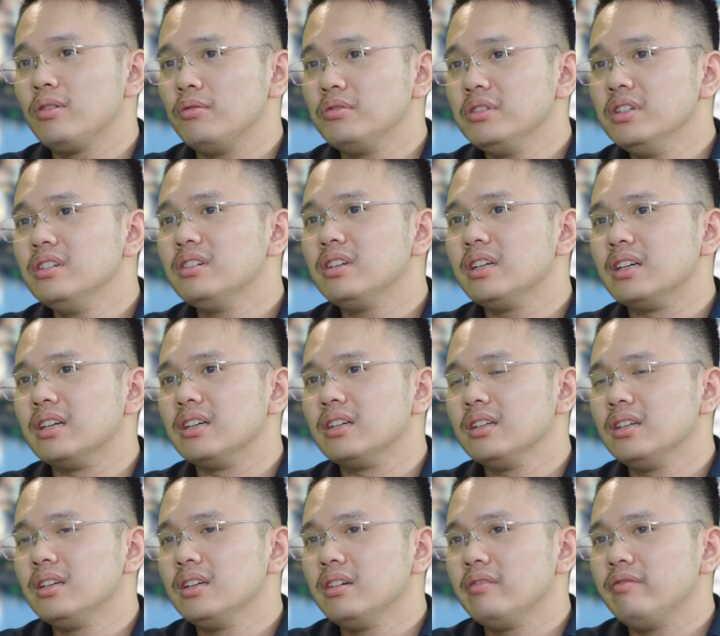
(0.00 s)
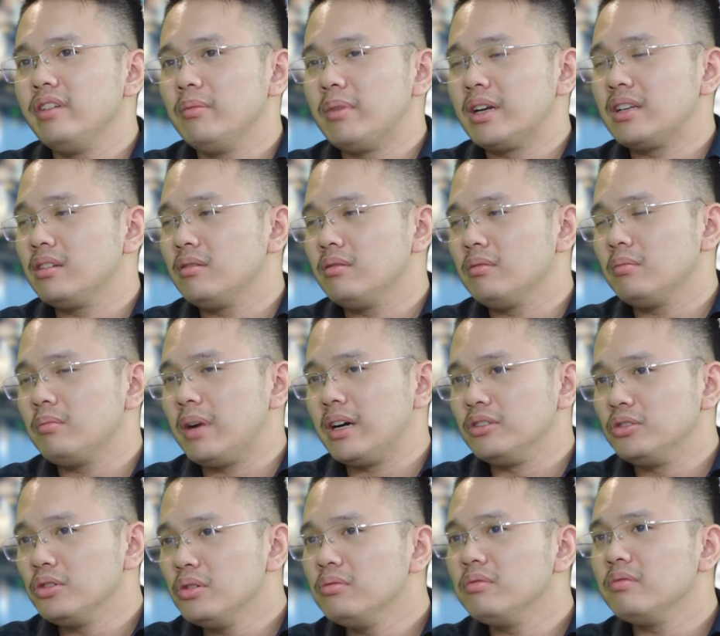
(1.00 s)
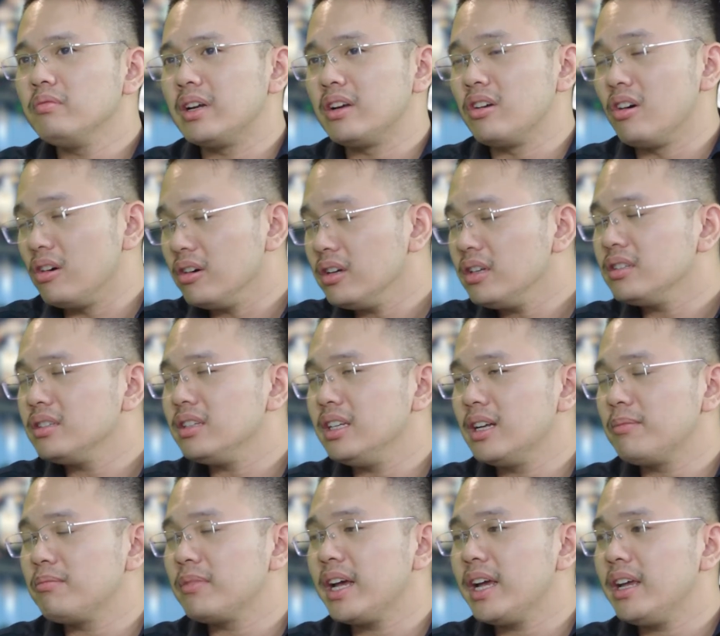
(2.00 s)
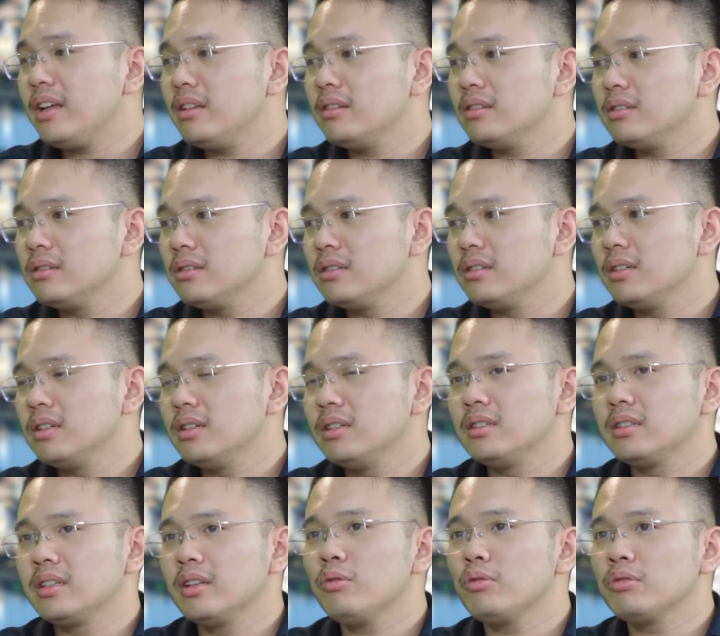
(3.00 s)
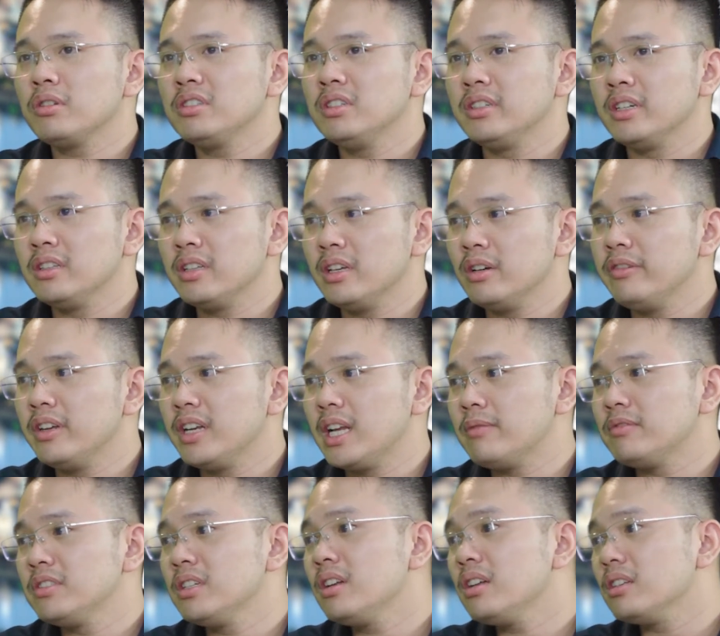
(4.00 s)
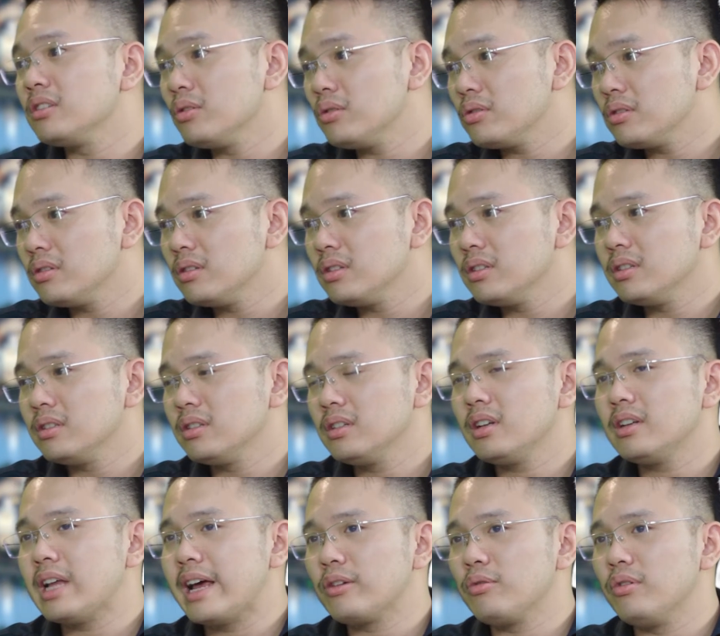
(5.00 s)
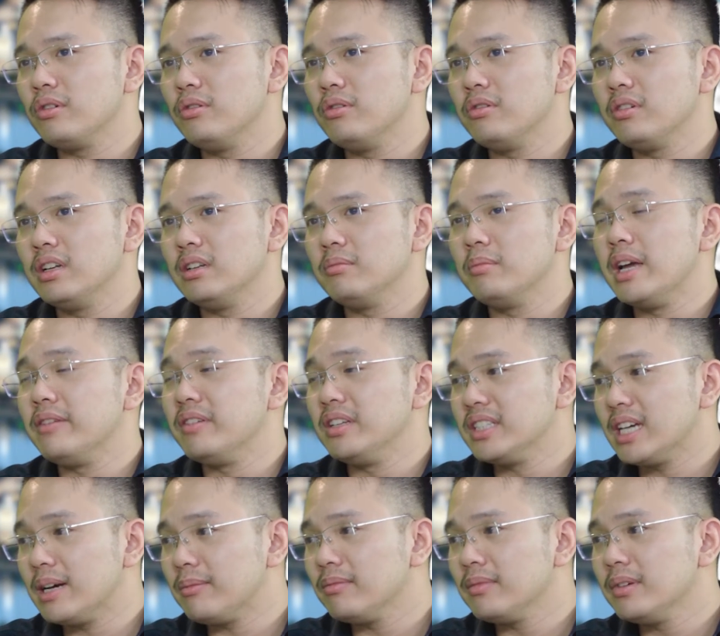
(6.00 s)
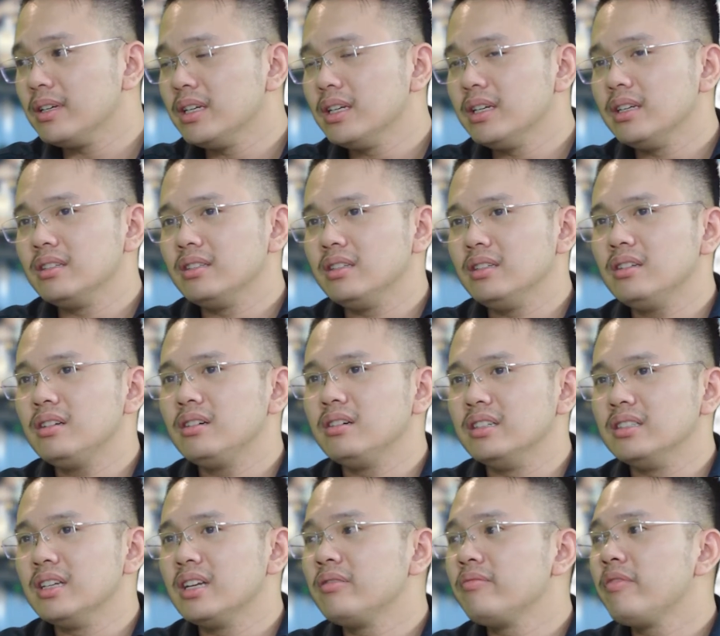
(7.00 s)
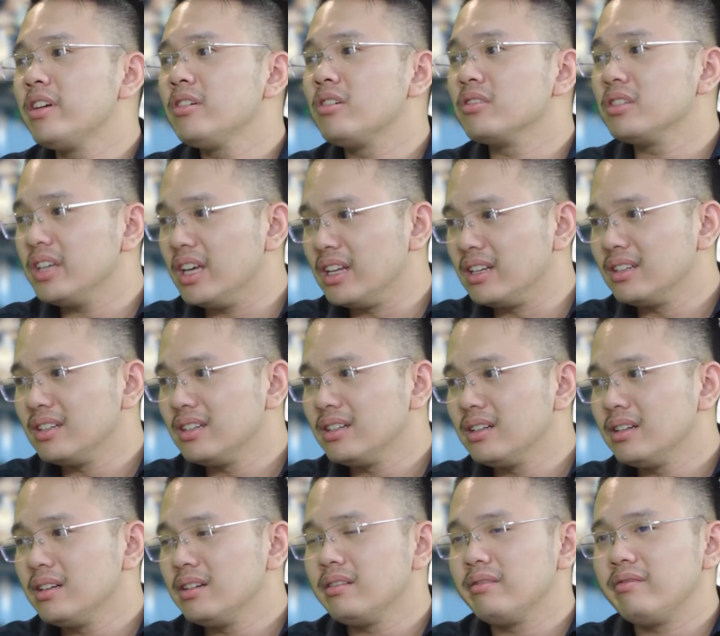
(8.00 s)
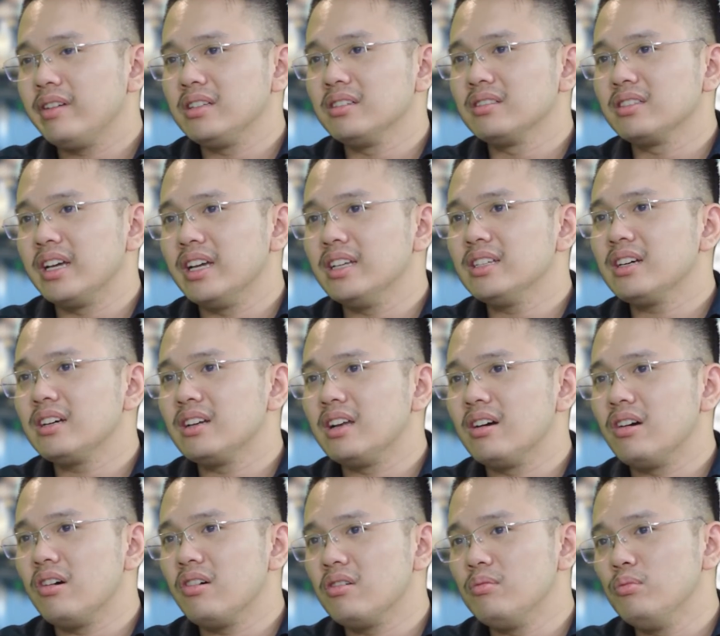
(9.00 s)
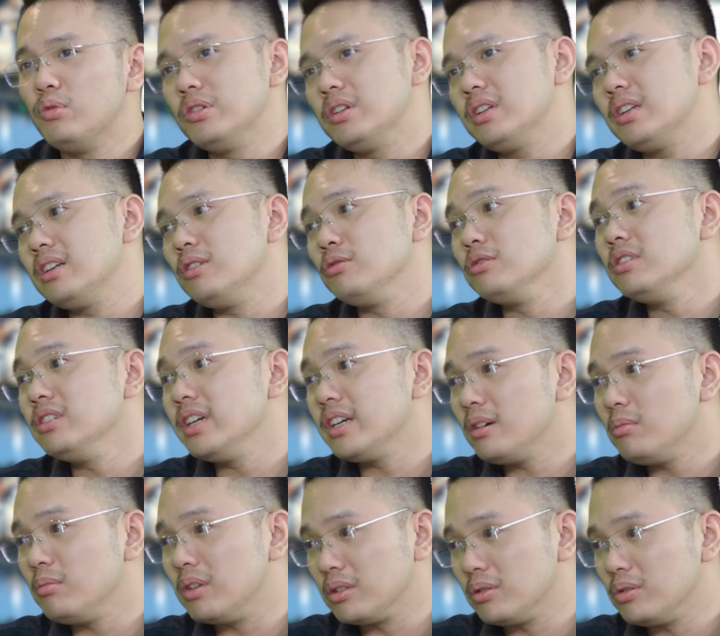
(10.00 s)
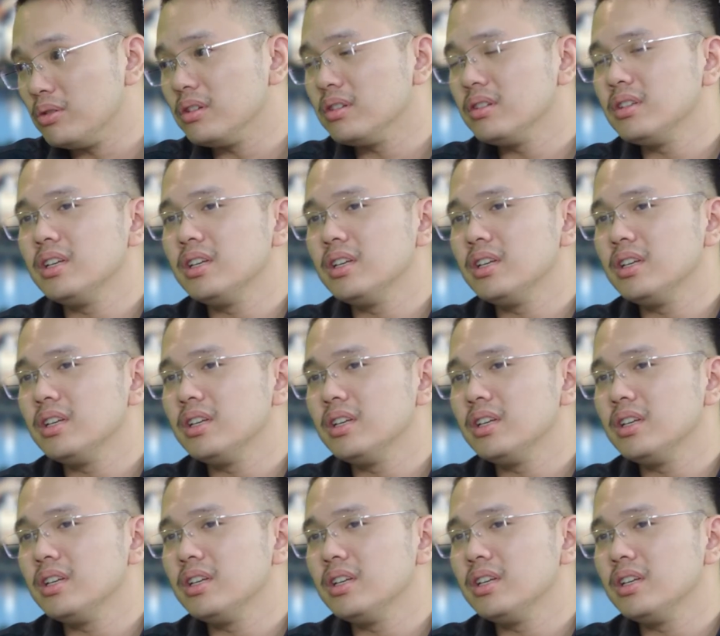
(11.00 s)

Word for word: cũng như là về mặt bằng chung mà nói thì năm nay tốc độ tăng trưởng kinh tế của Việt Nam rất là tốt, tức là đạt khoảng độ gần 7%. Thì tức là người dân vẫn có tiền, và thực tế rằng là họ có muốn là đầu tư hay không mà thôi.